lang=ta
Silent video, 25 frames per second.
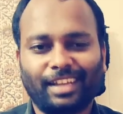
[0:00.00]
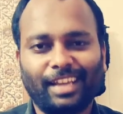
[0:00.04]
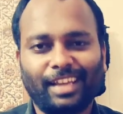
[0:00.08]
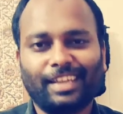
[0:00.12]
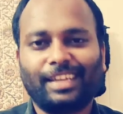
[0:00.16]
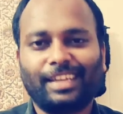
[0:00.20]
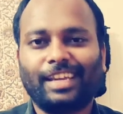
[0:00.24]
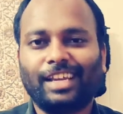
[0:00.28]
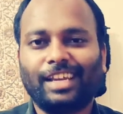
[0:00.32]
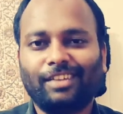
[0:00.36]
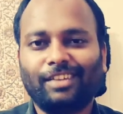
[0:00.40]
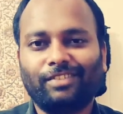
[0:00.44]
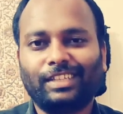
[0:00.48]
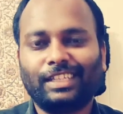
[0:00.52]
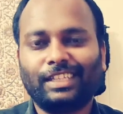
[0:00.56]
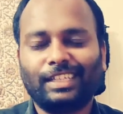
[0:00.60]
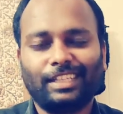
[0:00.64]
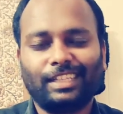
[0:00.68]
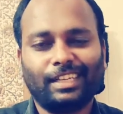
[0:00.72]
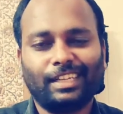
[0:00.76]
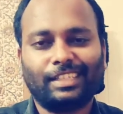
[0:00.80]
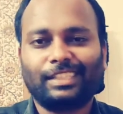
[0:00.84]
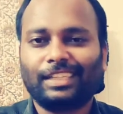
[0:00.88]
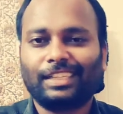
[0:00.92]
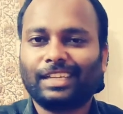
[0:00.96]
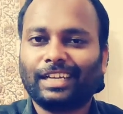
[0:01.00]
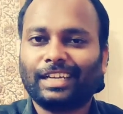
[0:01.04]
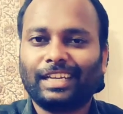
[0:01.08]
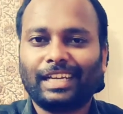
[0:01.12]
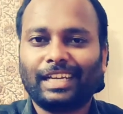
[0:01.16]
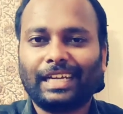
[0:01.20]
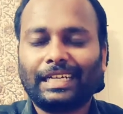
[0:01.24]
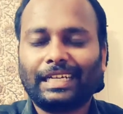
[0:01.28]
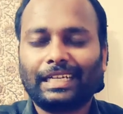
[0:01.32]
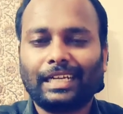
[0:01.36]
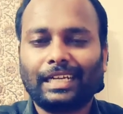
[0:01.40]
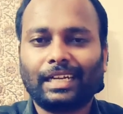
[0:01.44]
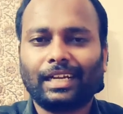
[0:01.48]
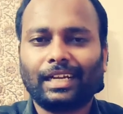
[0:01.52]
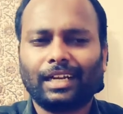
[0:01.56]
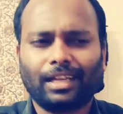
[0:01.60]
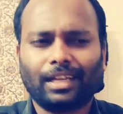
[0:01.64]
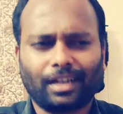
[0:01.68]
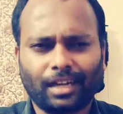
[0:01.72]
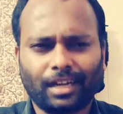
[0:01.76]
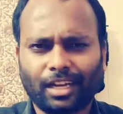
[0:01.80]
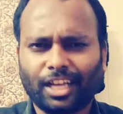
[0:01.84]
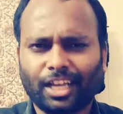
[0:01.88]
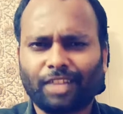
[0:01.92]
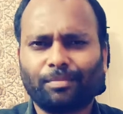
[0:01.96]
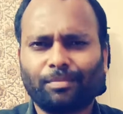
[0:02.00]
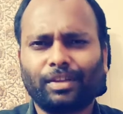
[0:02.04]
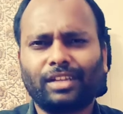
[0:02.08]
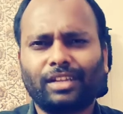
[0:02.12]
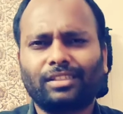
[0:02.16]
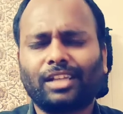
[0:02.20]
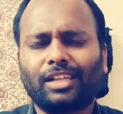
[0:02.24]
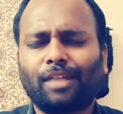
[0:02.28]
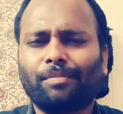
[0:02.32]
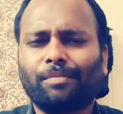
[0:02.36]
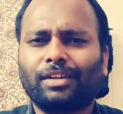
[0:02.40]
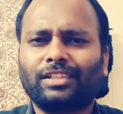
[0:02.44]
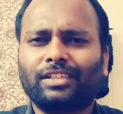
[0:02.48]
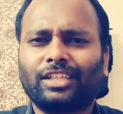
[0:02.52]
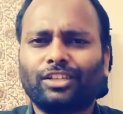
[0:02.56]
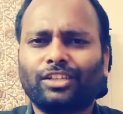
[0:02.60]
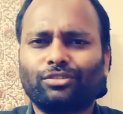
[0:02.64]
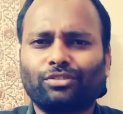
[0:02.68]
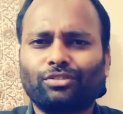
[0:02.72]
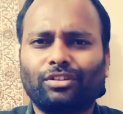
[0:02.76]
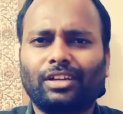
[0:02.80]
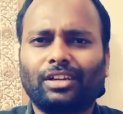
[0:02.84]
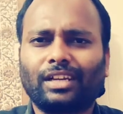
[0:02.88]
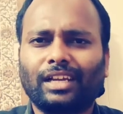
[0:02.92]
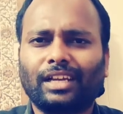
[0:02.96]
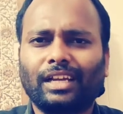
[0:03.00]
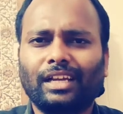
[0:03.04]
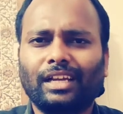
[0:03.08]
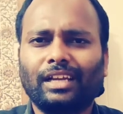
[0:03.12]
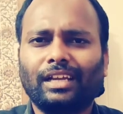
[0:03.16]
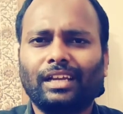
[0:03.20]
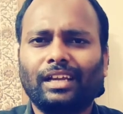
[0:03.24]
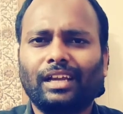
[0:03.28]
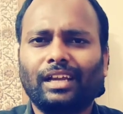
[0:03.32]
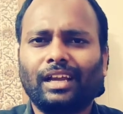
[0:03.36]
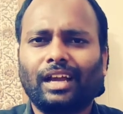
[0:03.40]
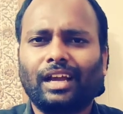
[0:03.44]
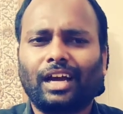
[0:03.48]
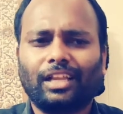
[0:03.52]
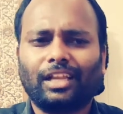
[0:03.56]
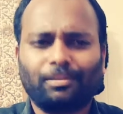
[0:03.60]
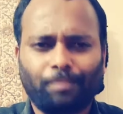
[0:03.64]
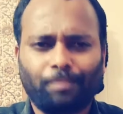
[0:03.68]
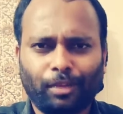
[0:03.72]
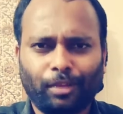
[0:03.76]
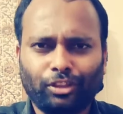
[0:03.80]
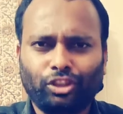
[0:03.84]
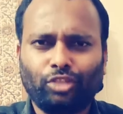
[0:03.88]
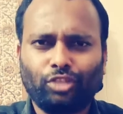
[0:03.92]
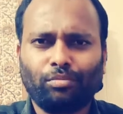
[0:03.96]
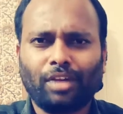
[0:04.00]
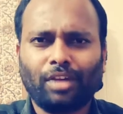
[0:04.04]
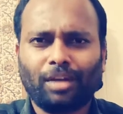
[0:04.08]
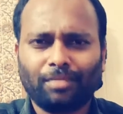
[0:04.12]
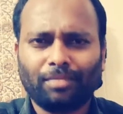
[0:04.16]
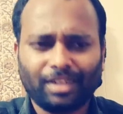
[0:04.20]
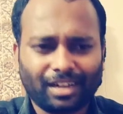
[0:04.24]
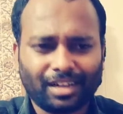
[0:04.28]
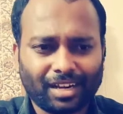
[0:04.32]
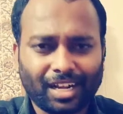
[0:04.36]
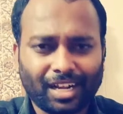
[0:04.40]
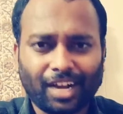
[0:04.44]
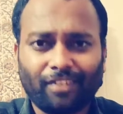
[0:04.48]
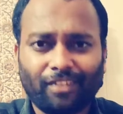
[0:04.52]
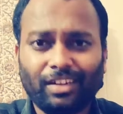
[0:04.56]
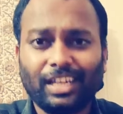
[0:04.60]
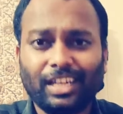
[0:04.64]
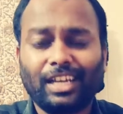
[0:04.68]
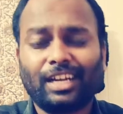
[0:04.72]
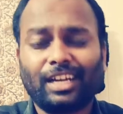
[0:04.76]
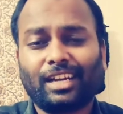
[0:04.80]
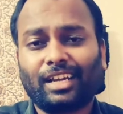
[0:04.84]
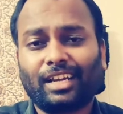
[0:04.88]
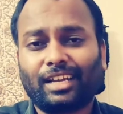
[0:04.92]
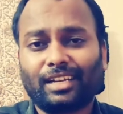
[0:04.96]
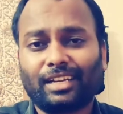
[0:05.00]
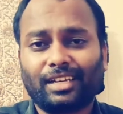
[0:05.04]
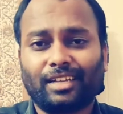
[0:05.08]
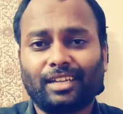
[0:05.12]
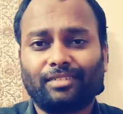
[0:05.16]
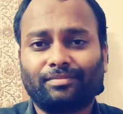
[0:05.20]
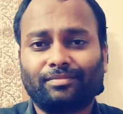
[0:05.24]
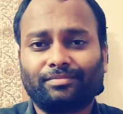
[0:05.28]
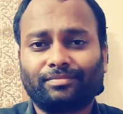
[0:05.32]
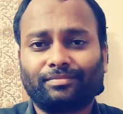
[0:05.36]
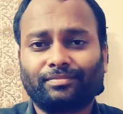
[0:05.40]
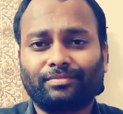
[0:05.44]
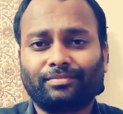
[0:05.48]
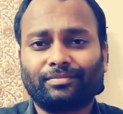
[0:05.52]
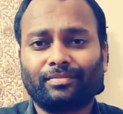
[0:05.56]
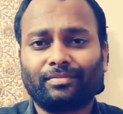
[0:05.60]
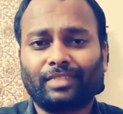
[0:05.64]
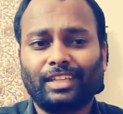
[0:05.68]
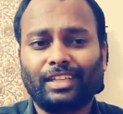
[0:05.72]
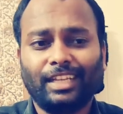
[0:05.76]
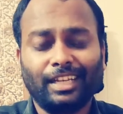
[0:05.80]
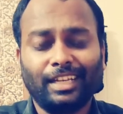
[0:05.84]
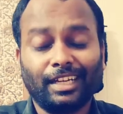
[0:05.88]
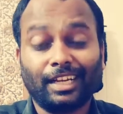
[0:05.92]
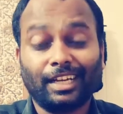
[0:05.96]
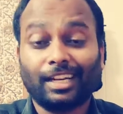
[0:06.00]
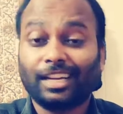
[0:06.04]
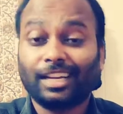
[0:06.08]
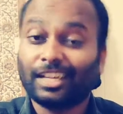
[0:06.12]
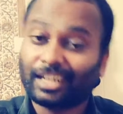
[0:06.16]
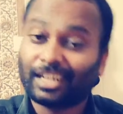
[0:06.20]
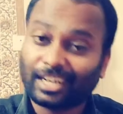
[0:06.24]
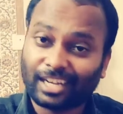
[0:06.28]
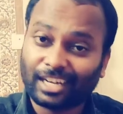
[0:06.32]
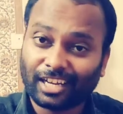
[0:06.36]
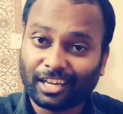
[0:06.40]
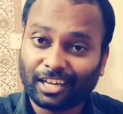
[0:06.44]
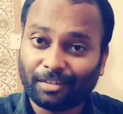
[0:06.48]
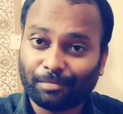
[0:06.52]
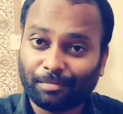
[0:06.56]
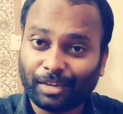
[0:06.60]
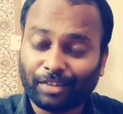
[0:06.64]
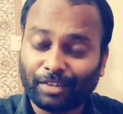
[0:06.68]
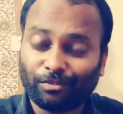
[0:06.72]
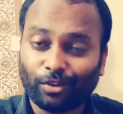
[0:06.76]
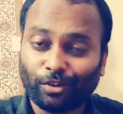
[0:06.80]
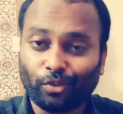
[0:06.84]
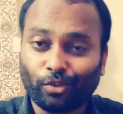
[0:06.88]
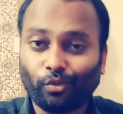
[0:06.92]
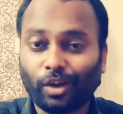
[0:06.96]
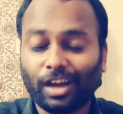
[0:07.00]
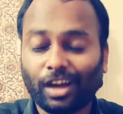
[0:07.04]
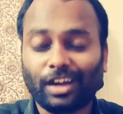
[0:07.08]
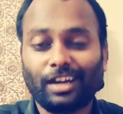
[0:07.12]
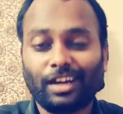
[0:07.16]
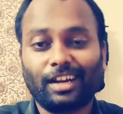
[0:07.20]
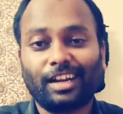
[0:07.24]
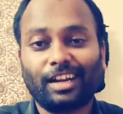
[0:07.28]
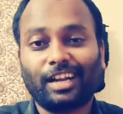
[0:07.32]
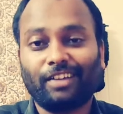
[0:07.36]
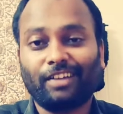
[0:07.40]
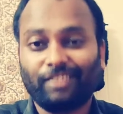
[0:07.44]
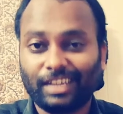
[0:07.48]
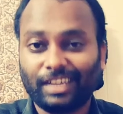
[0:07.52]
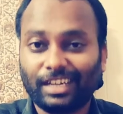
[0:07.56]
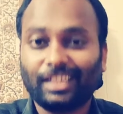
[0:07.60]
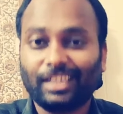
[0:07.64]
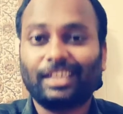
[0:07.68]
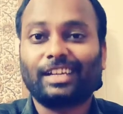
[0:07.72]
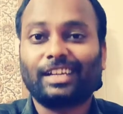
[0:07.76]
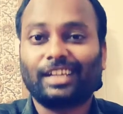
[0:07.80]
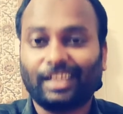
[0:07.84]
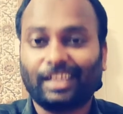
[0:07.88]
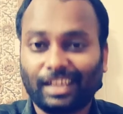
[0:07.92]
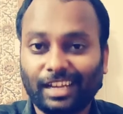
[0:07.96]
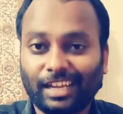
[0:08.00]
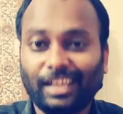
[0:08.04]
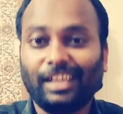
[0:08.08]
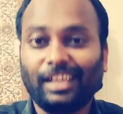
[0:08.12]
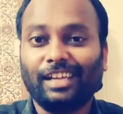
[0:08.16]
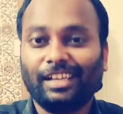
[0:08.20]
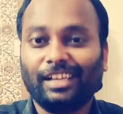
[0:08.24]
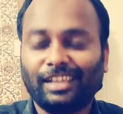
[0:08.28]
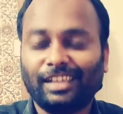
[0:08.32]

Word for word: நான் கேள்வி இது இன்னசென்டா நீ கேட்டு இருக்கேன் நான் ரெண்டாயிரம் பேருக்கு சாப்பாடு செய்ய சொல்றேன் அது பத்துமா அப்படின்ற கவலையில நான் இருக்கேன் நீ என்னன்னா ரெண்டாயிரம் பேர் வருவாங்கன்ற கவலையில இருக்கேன்